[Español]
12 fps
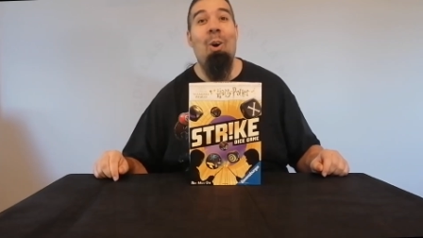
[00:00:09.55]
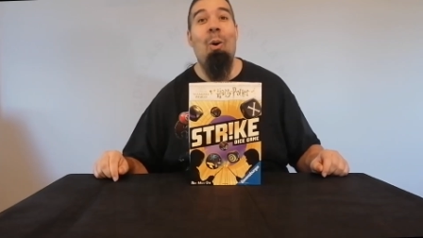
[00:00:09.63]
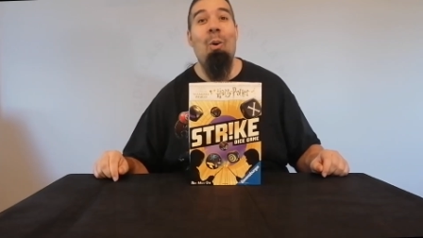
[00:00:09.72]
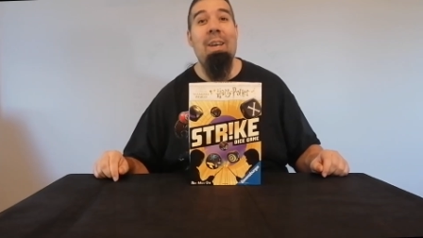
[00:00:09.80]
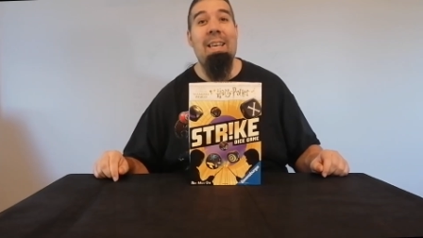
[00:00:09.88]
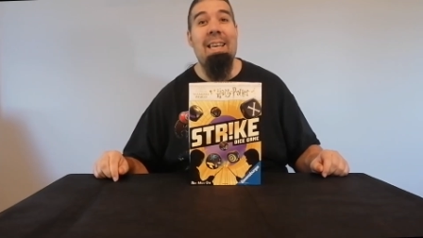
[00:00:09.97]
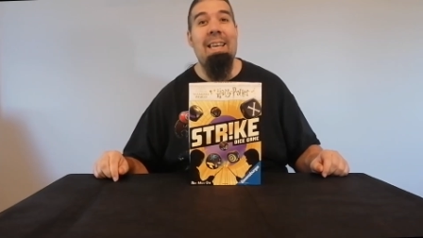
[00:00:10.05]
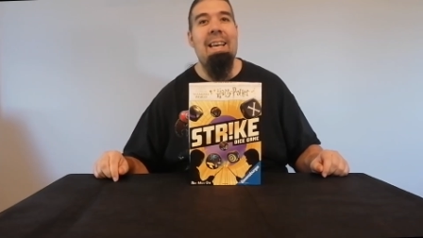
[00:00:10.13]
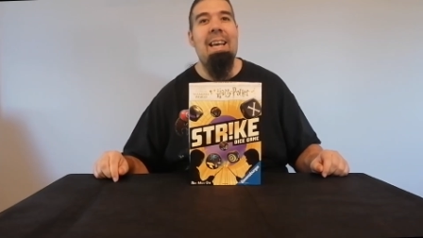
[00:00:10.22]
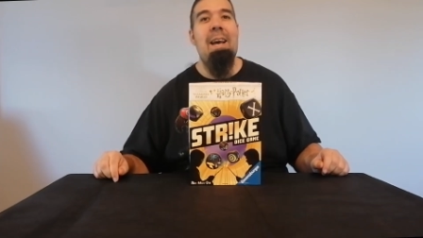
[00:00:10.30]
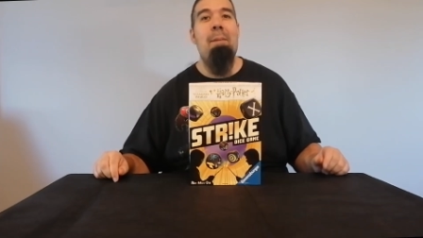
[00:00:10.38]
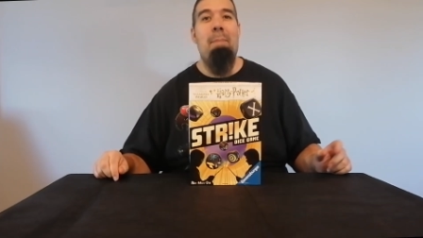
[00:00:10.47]
Hoy
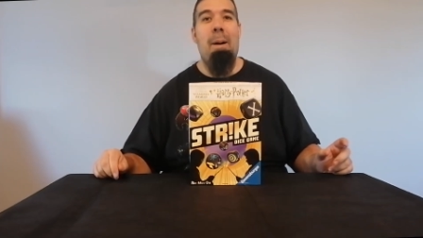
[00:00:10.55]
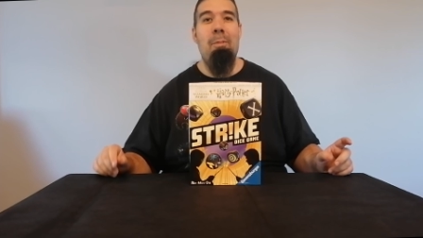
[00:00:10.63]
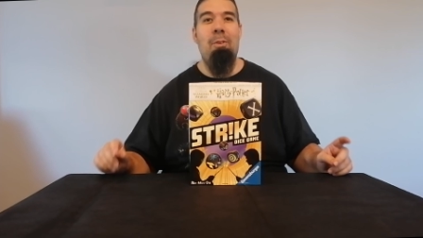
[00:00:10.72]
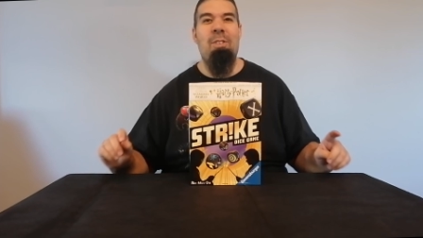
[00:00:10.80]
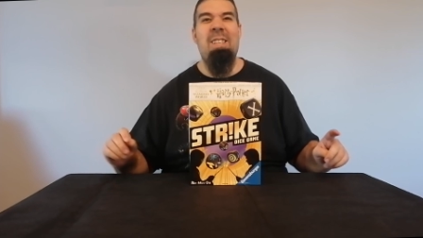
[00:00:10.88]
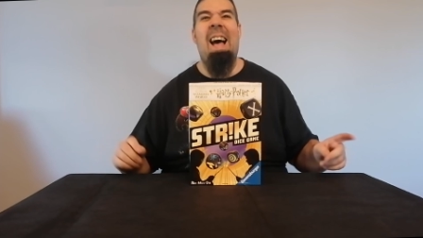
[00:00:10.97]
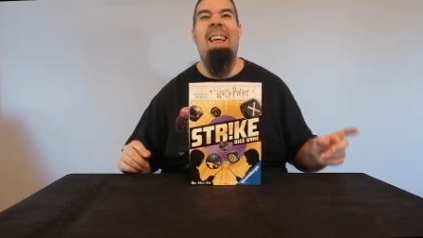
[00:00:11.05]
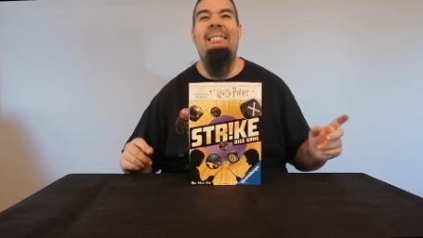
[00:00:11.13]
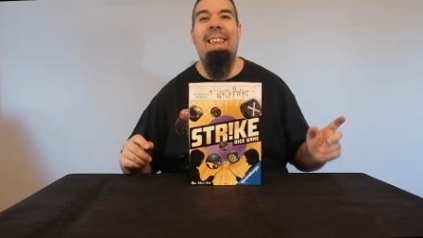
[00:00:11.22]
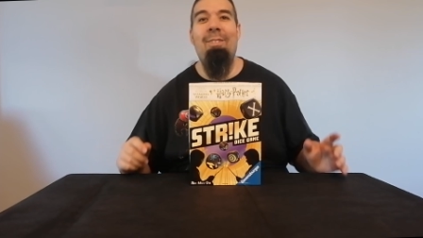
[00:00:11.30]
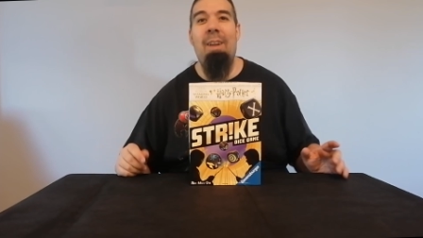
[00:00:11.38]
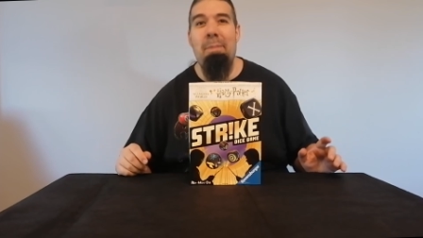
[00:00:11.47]
vamos a
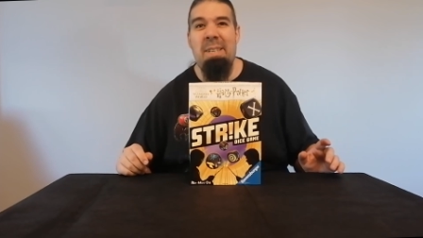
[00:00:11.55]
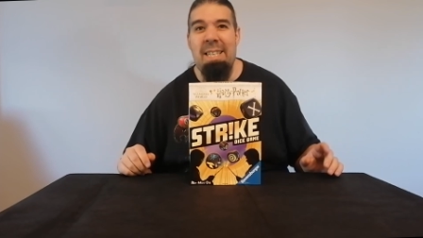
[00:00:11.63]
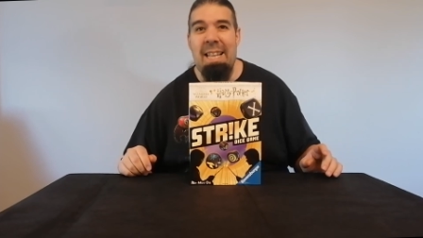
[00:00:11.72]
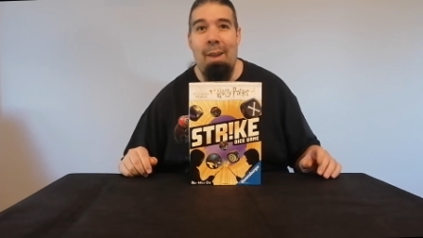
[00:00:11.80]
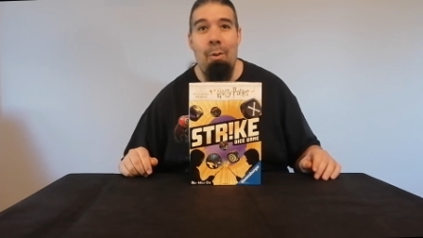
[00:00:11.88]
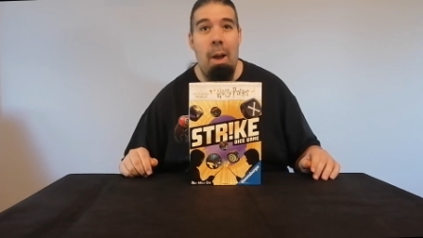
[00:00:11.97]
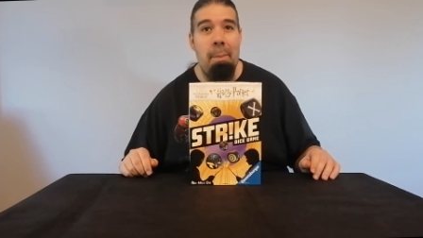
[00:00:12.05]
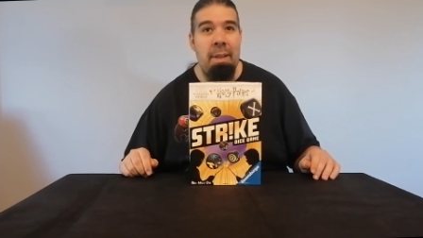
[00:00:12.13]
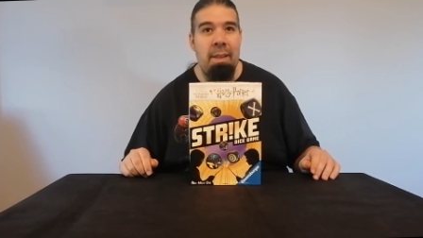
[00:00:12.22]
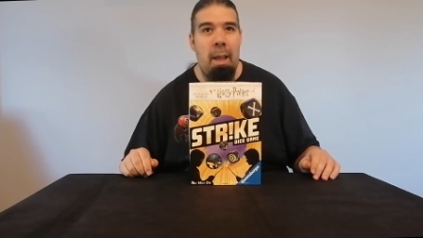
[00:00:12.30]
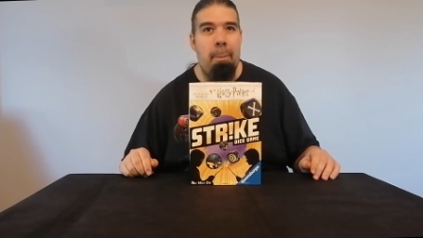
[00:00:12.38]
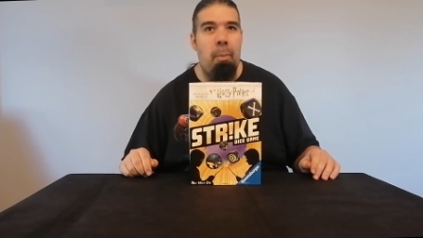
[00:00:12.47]
hacer una visita
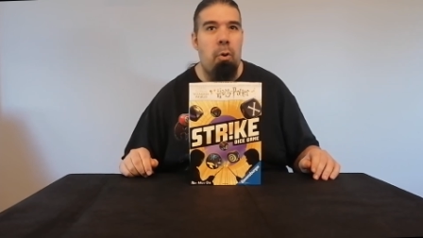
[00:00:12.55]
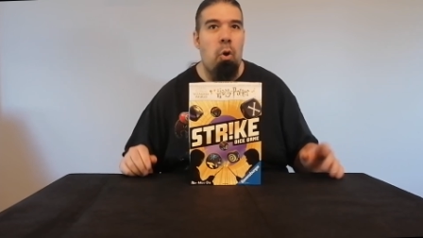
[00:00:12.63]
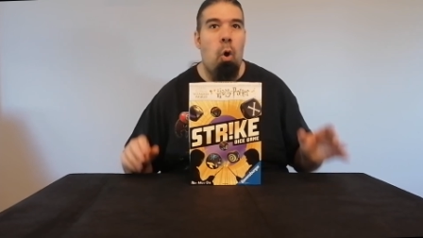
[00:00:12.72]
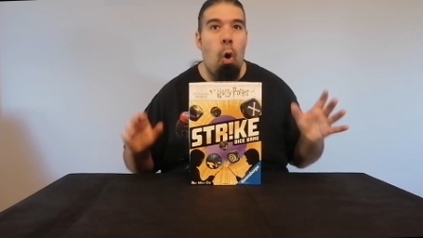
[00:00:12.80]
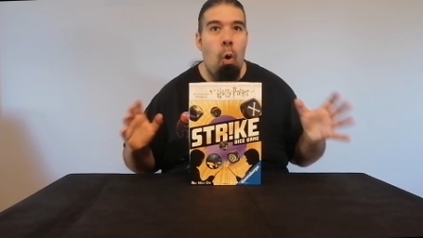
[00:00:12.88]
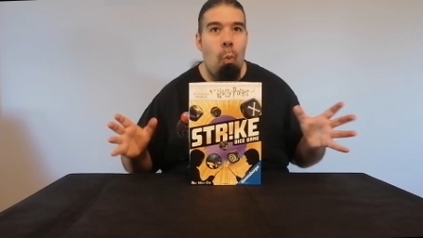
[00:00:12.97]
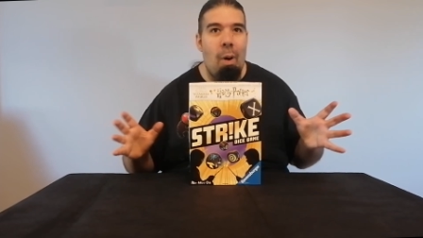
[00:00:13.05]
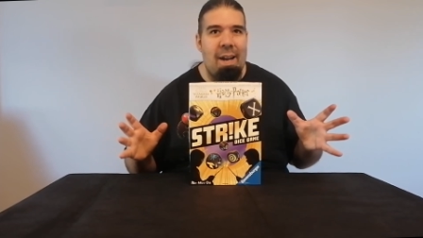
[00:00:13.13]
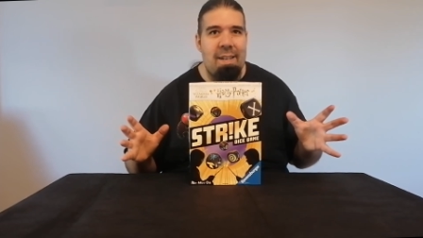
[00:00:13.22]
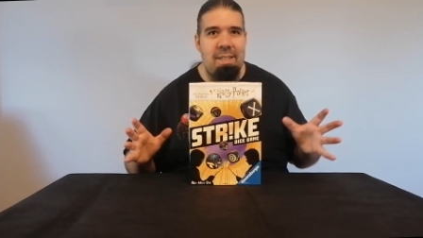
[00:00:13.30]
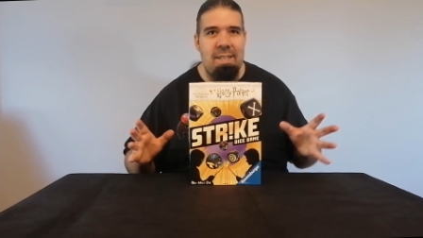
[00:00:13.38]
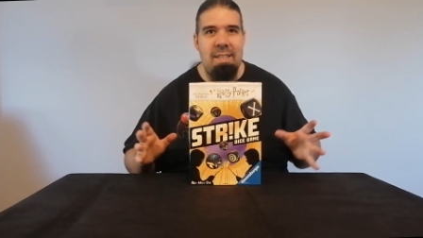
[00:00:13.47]
nuevamente por
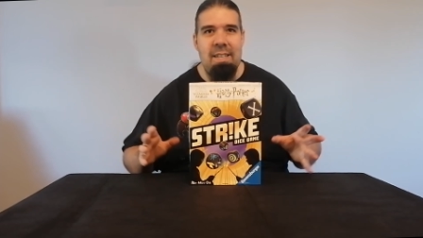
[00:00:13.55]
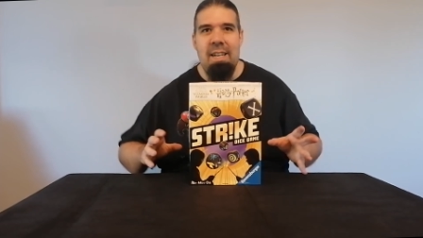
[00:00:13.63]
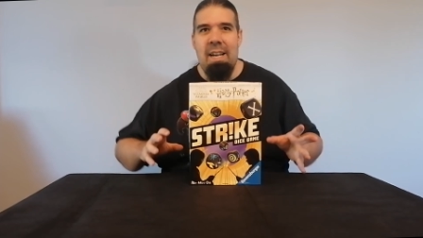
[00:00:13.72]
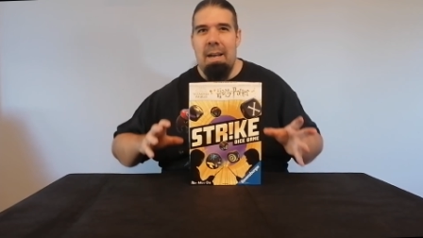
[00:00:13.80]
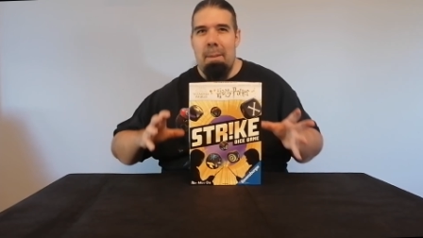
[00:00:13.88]
Hogwarts